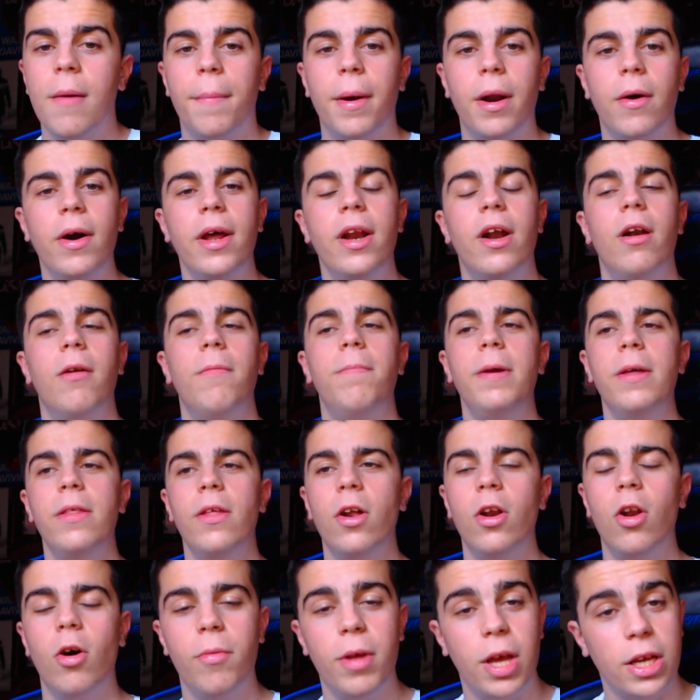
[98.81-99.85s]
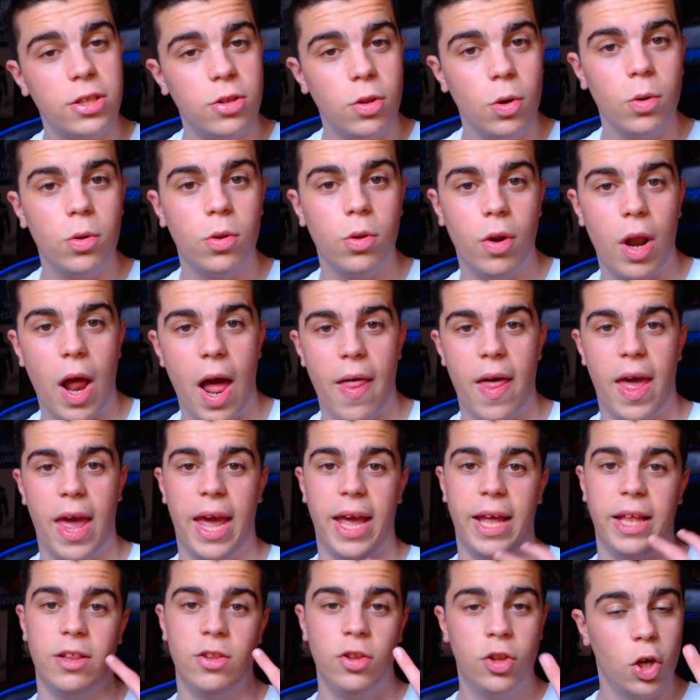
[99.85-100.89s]
Pero bueno, el vídeo lo voy a estructurar
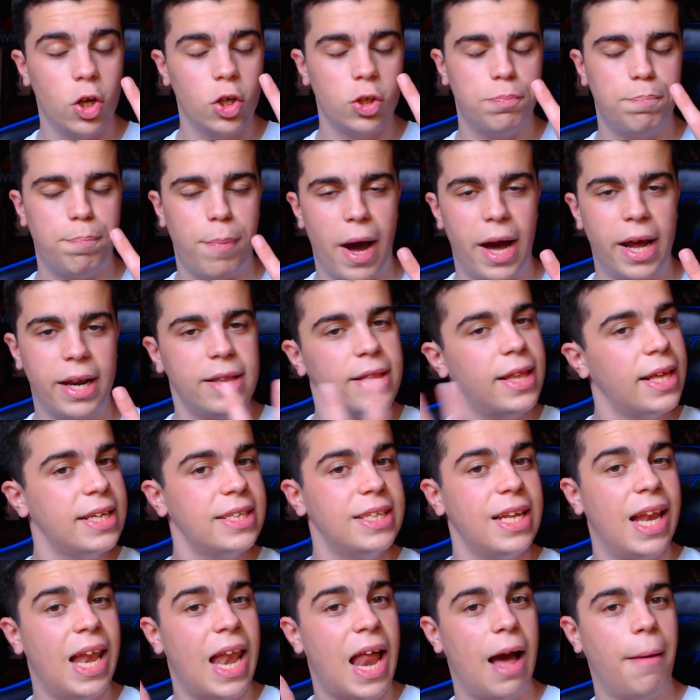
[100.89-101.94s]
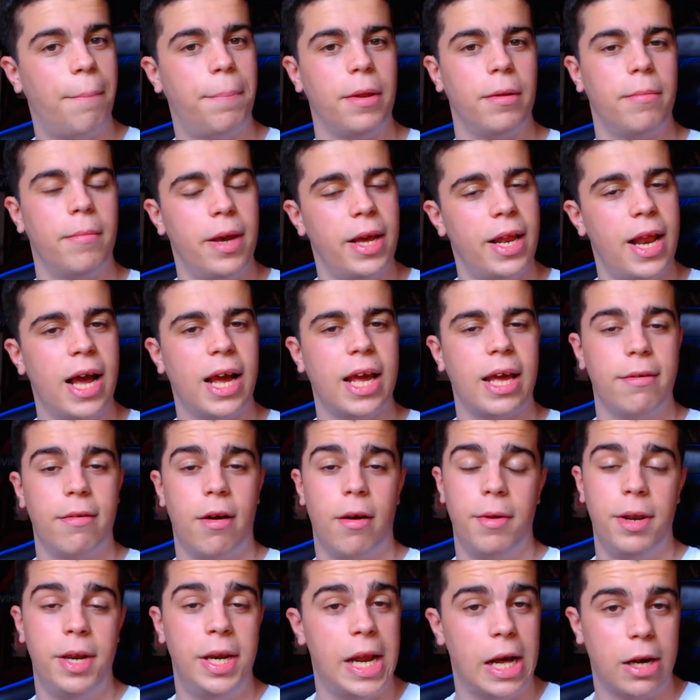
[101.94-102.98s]
en dos partes. La primera que
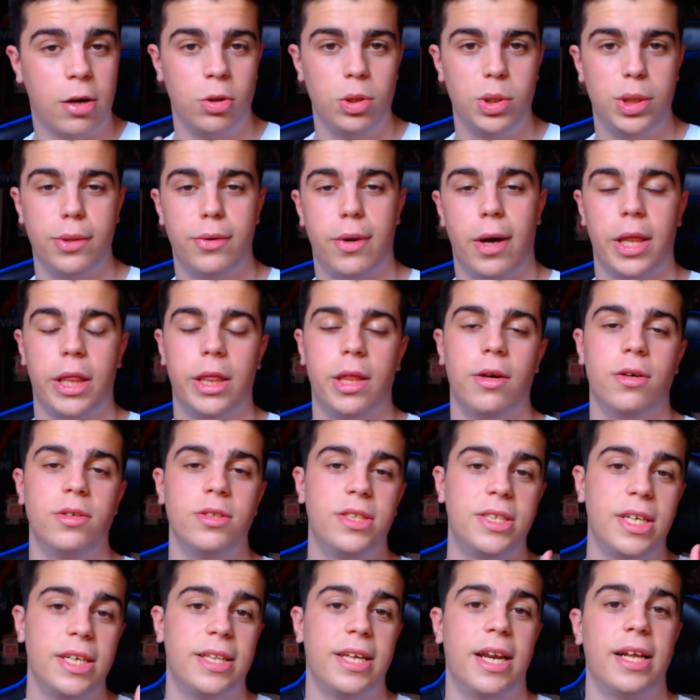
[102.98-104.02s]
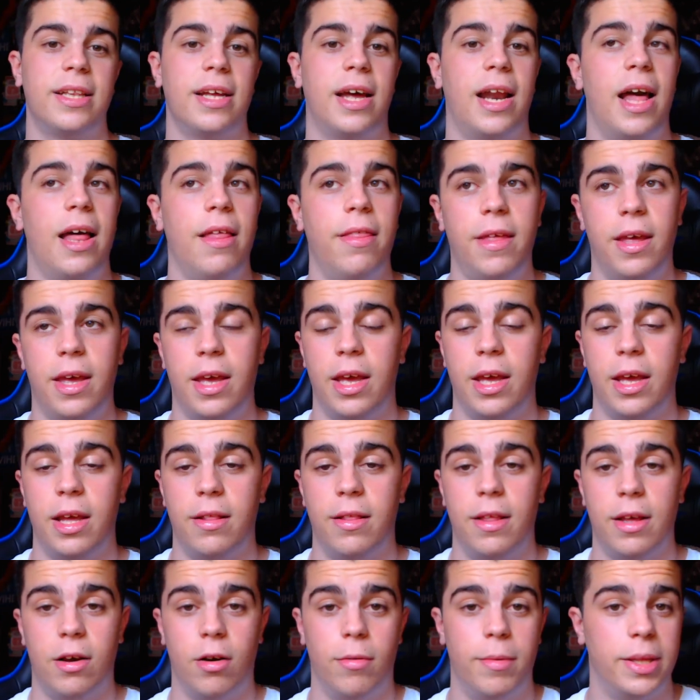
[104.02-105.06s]
va a venir a continuación se tratará
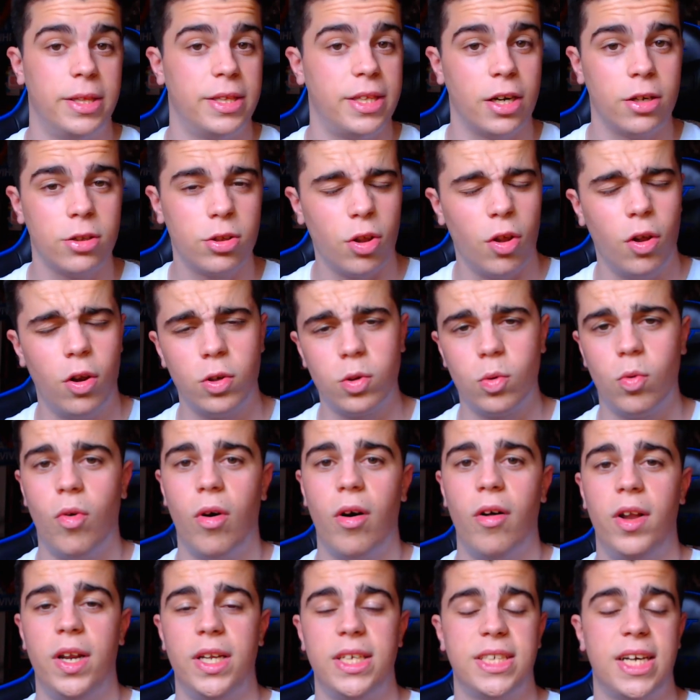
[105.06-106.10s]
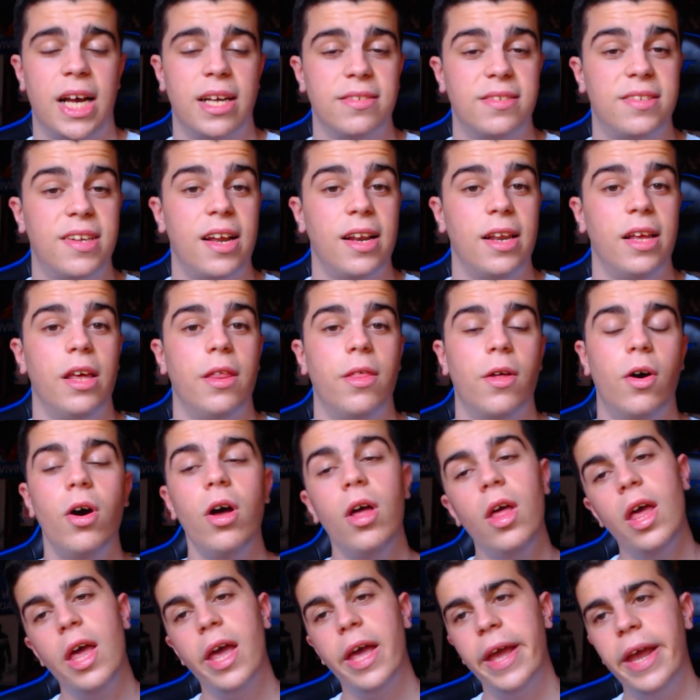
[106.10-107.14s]
de, comentar todos los jugadores que han salido.